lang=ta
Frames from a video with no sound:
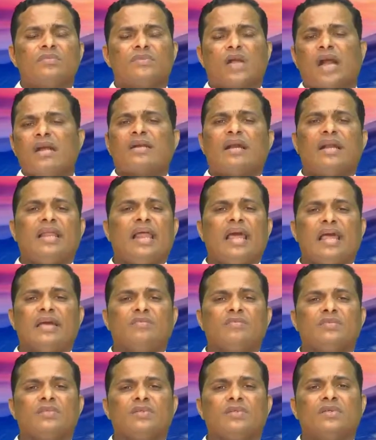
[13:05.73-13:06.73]
நாட்களிலே
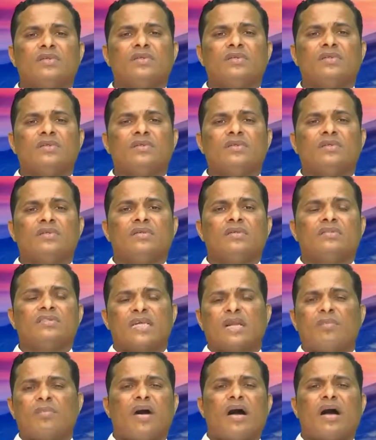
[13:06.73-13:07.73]

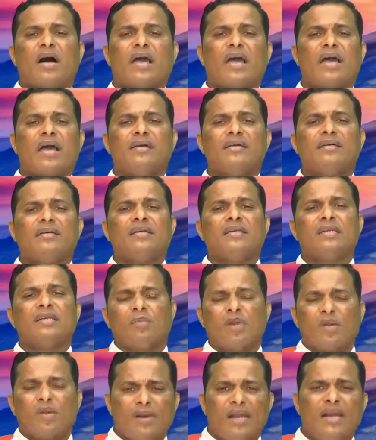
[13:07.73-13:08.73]
சிறப்பாக
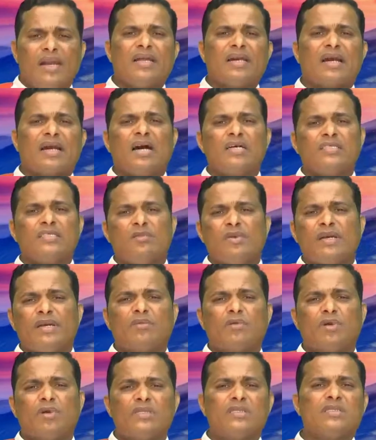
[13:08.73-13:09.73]
நம்முடைய பிள்ளைகளுக்காக ஜெபிக்கிற
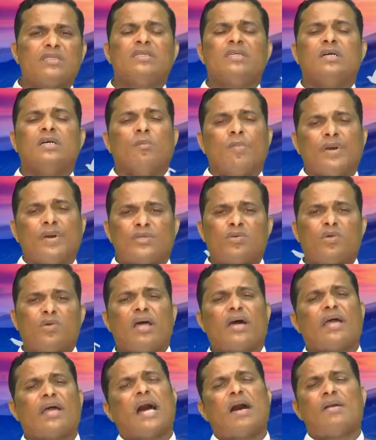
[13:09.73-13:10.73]
பொழுது
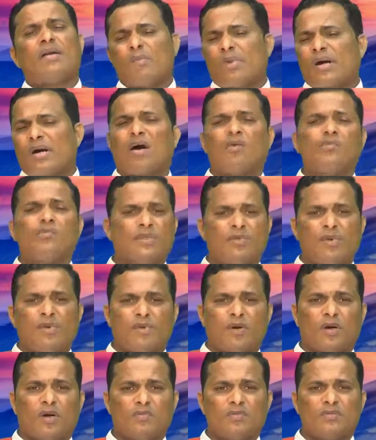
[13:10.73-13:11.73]
பெற்றுள்ளனா நமக்காக
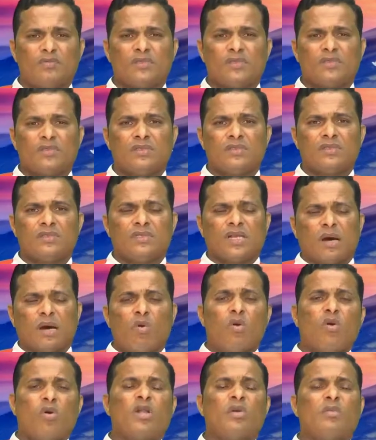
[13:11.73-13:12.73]
ஜெபிப்போம் நாம்
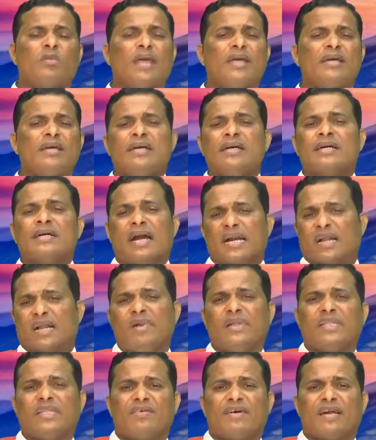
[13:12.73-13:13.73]
ஒவ்வொருமே
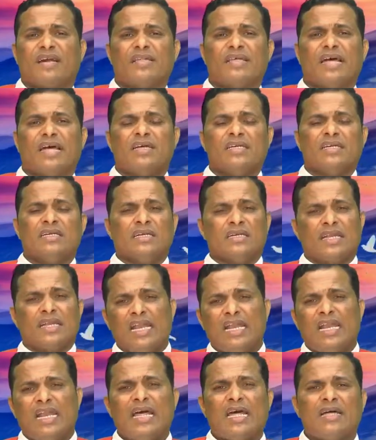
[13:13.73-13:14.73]
கடமை தவறாத
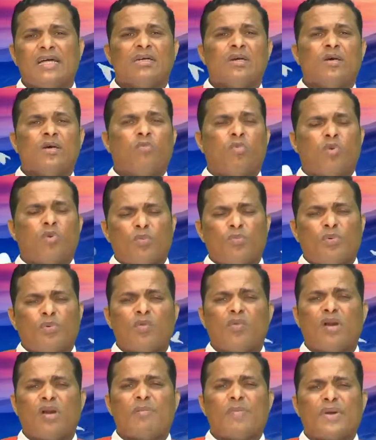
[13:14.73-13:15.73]
நல்ல
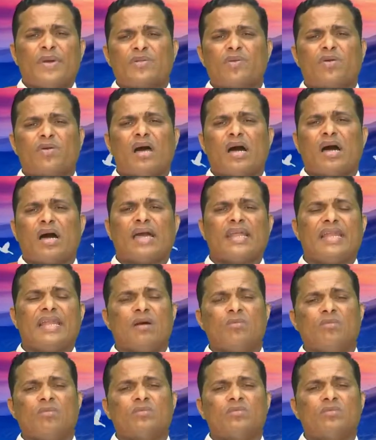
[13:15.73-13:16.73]
பொறுப்புணர்வுள்ள பெற்றோர்களாக
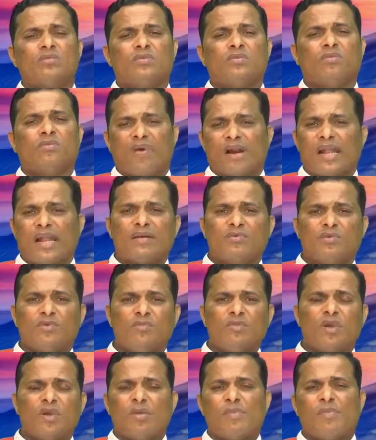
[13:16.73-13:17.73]
நாம்
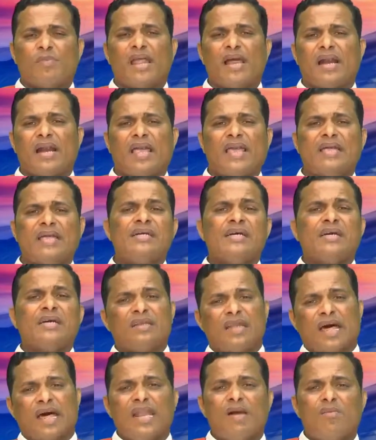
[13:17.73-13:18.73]
வளரவும் நம்முடைய பிள்ளைகளை
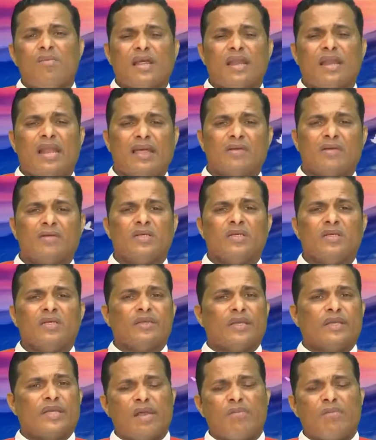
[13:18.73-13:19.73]
நல்ல முறையிலே
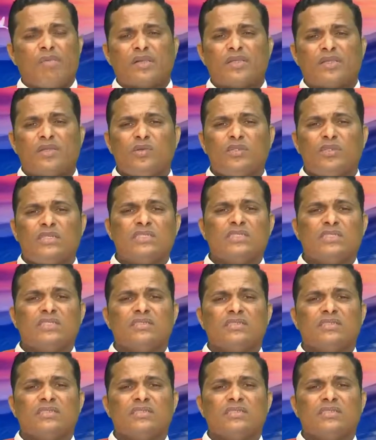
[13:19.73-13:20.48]
இறை பக்தியோடு